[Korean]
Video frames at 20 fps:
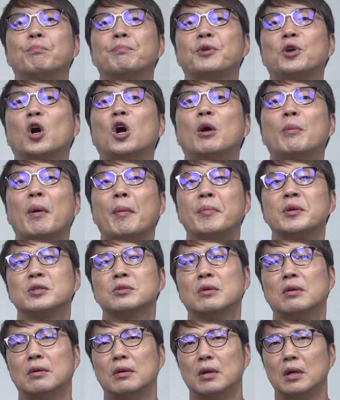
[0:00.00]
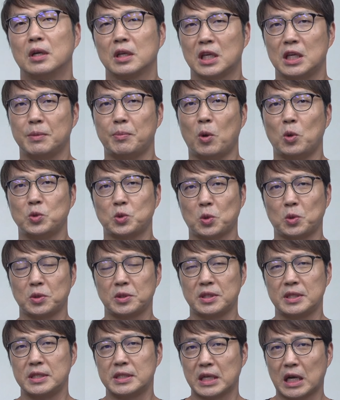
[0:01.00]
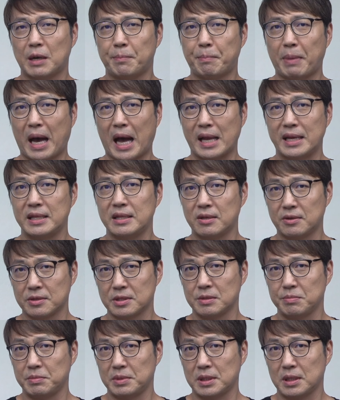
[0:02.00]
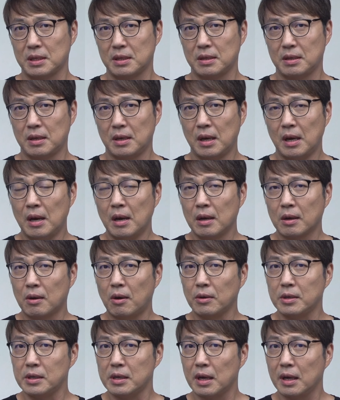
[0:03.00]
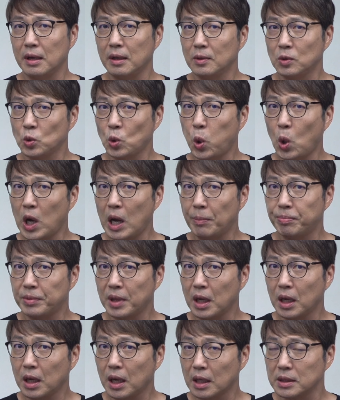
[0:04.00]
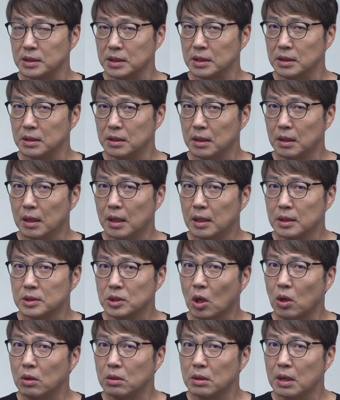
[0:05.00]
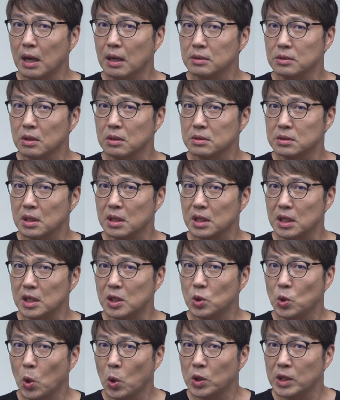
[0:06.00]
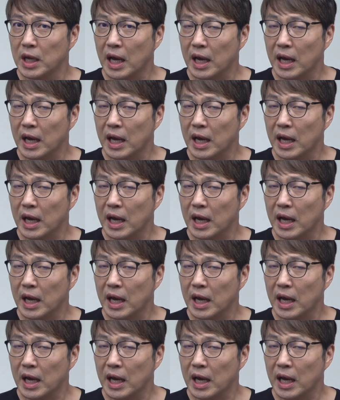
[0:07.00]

경험하면서 기본소득 지지자가 많이 늘었습니다. 거기에 통합당까지 정강정책 1호를